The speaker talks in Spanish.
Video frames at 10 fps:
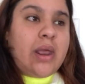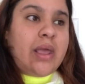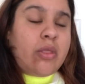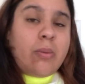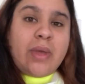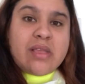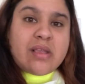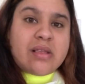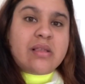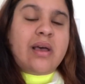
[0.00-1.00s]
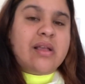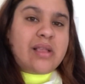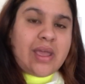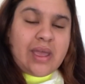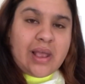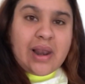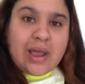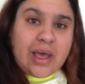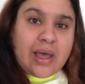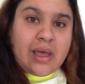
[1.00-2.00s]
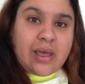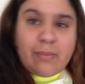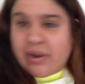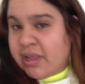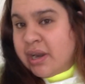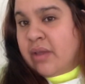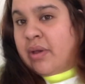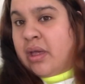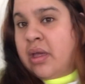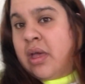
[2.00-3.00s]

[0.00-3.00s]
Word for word: eh, dos veces. Así que la parte de arriba